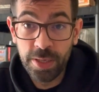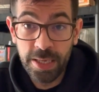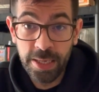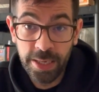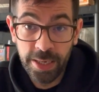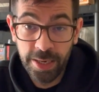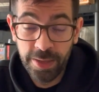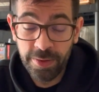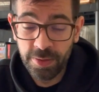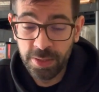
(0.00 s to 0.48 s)
y
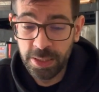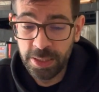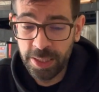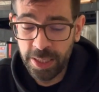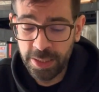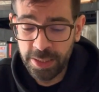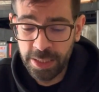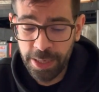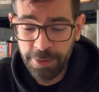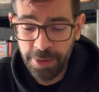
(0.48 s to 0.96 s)
que
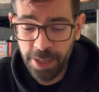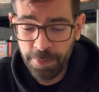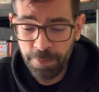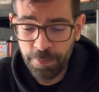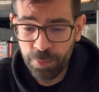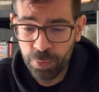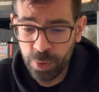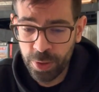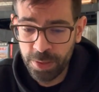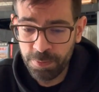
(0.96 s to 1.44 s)
necesitáis
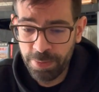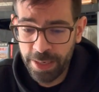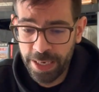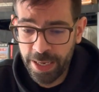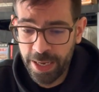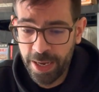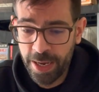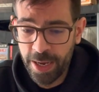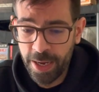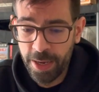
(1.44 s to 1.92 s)
saber pues
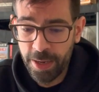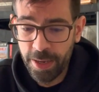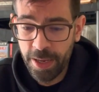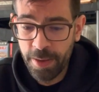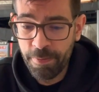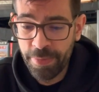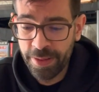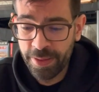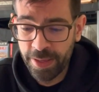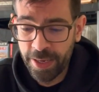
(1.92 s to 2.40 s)
para
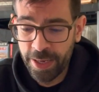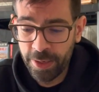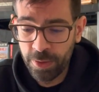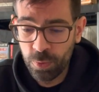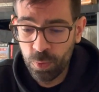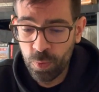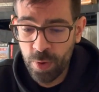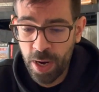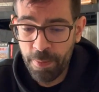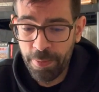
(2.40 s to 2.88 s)
empezar
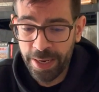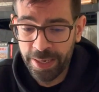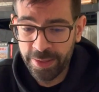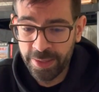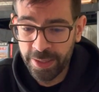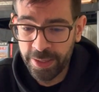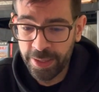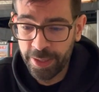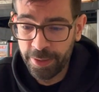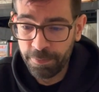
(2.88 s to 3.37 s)
una
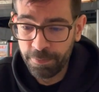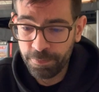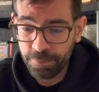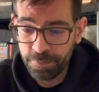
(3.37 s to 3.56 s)
partida.